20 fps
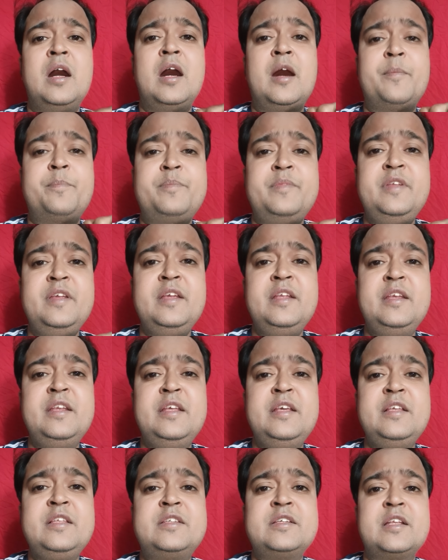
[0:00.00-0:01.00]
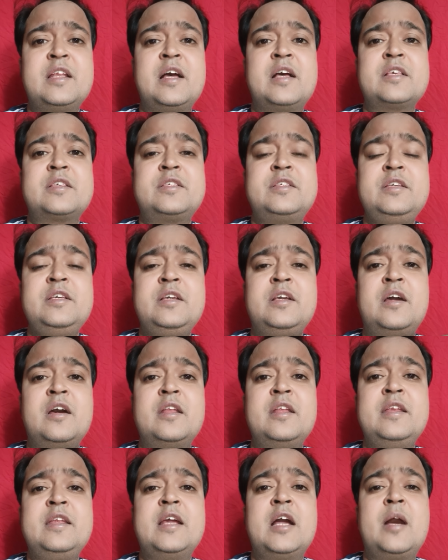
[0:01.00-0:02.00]
अपनी नीच राशि
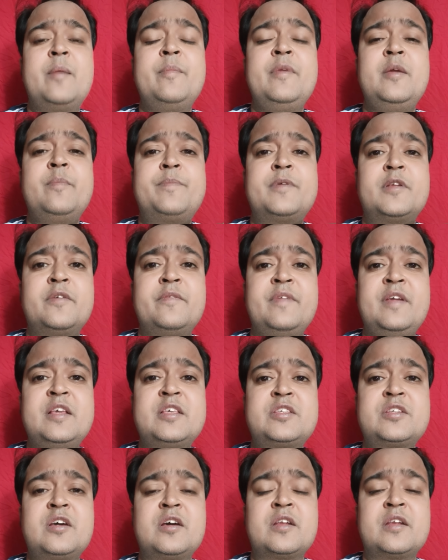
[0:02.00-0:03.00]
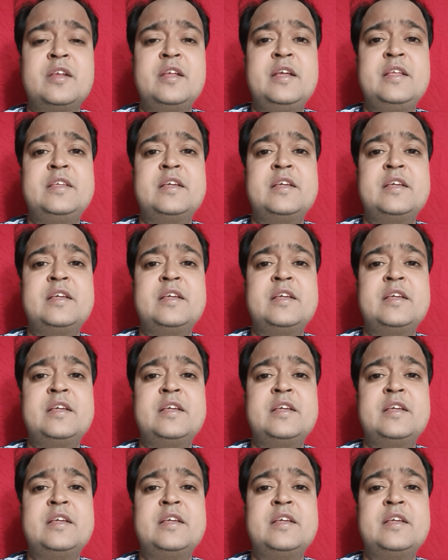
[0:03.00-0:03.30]
कन्या में प्रवेश करने